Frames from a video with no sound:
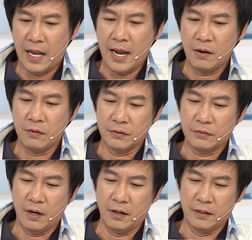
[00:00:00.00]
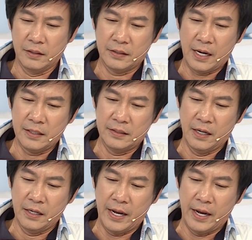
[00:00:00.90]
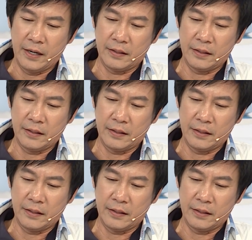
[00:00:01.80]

táo trời ơi trái thì dễ đơn hẹ.